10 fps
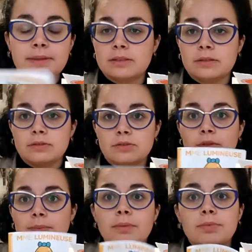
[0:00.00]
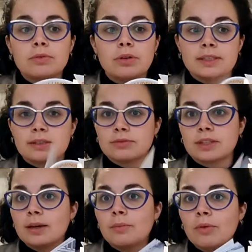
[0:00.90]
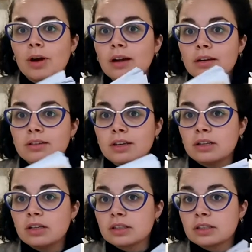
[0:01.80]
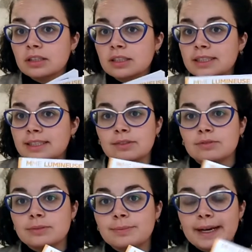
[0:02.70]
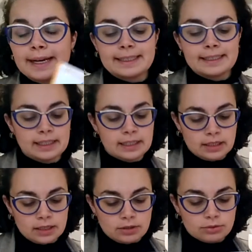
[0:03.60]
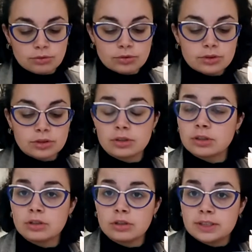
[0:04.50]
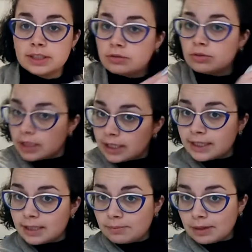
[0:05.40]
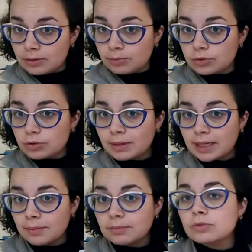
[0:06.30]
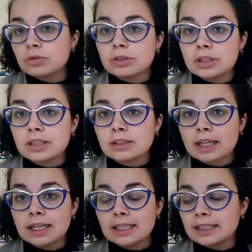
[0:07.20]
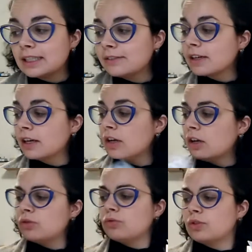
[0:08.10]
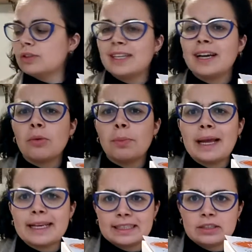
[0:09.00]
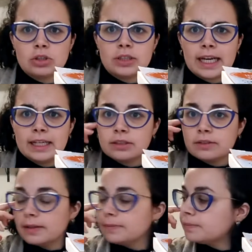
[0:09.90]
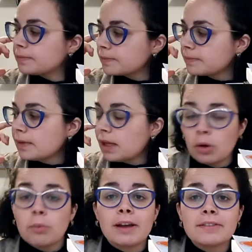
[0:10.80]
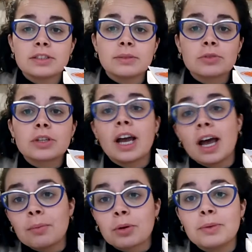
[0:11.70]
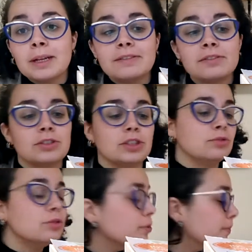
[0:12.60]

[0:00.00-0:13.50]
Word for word: Parce que je vois pas pourquoi ça compterait moins qu'un autre. Ça compte pareil. Donc, si tu lis des Monsieur, Madame, toi aussi, tu es en train de lire des livres. Donc, décomplexe total, tu vois donc bref, je t'ai montré un premier livre que j'ai lu.